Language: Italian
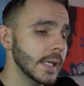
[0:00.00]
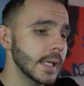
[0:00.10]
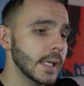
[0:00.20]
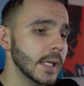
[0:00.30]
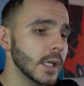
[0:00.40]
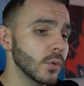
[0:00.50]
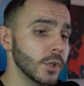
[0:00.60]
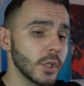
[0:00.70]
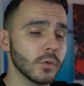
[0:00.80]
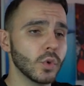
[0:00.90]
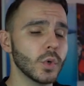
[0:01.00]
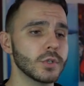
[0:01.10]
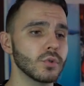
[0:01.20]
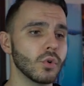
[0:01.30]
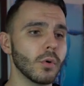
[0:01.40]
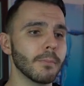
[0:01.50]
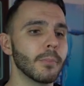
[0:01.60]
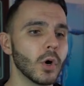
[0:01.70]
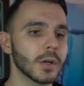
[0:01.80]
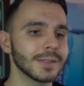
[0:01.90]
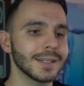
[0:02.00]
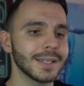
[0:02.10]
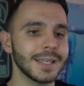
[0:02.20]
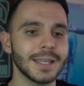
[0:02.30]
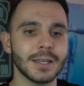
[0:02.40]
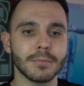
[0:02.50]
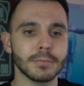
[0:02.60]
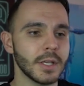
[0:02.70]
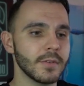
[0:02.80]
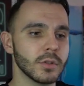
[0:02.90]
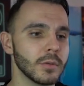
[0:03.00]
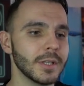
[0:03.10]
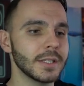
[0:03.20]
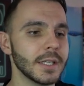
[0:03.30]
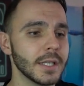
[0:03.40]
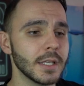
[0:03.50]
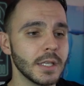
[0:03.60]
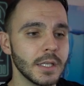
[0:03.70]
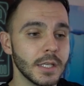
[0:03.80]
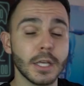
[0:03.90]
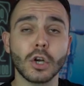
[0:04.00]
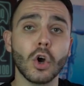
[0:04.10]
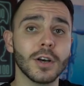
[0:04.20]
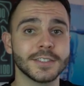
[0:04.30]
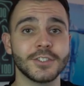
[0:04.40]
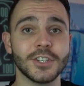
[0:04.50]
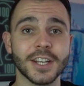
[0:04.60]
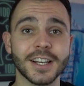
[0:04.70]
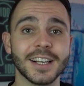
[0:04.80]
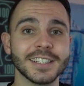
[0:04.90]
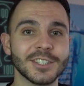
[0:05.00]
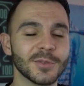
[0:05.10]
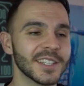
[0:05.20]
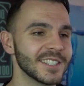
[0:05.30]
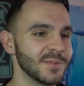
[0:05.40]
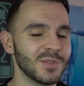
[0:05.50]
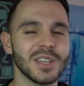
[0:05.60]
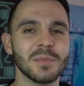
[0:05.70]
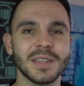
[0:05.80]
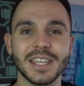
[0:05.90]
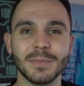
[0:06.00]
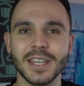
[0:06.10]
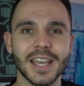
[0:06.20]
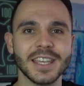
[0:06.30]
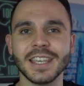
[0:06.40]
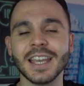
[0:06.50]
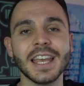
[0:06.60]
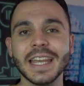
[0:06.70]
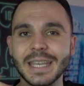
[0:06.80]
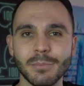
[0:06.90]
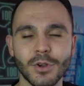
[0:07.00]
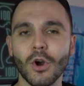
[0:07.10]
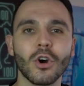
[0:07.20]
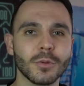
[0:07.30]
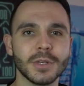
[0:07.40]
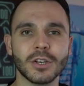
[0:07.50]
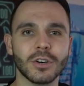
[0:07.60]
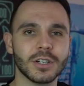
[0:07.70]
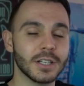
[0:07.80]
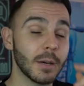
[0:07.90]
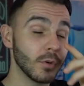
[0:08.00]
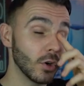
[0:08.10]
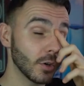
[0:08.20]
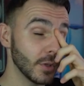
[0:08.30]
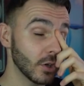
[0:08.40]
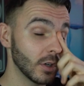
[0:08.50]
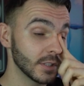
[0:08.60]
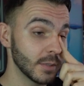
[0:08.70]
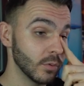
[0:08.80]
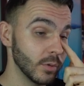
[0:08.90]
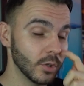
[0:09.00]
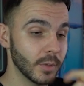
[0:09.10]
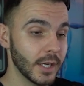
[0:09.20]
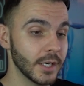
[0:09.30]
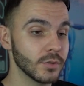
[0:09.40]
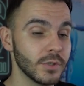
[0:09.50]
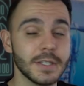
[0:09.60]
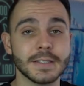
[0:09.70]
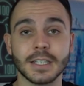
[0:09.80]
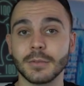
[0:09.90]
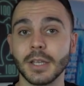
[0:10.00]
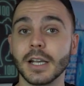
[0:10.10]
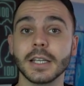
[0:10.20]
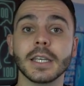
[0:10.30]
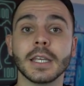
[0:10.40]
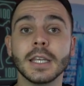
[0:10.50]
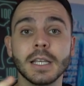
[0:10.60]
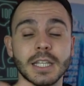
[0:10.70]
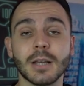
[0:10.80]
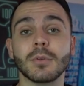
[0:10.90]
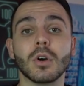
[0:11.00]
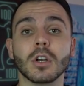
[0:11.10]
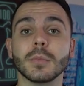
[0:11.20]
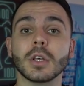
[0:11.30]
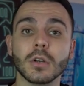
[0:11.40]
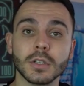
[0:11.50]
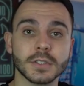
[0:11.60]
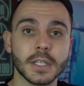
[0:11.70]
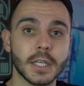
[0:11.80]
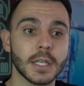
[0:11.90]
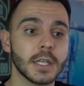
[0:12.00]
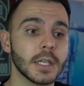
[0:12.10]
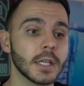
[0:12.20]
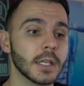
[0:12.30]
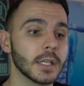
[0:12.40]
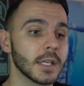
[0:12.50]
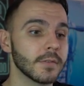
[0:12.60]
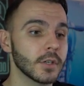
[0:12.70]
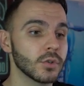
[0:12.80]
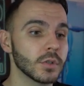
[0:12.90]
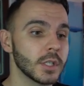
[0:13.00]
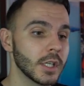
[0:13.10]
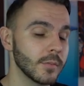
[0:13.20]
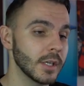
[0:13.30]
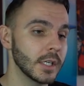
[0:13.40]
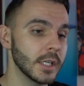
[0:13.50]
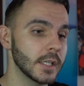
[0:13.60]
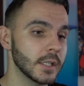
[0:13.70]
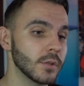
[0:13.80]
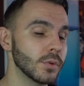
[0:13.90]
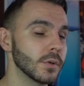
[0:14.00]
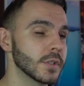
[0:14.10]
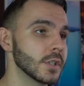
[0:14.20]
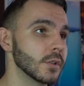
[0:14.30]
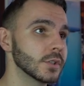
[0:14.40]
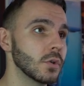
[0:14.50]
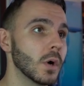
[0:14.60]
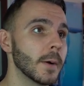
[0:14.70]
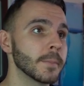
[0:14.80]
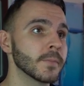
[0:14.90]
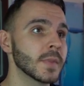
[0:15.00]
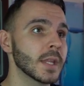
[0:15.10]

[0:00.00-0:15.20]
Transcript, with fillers: E quindi questo comporta che eventualmente i, i ROAS generali, come ad esempio i, i miei abnormi, ro, abnormi ROAS che pubblico magari su Instagram e anche gli abnormi ROS che, che faccio ottenere ai miei clienti, tutte queste cose qua,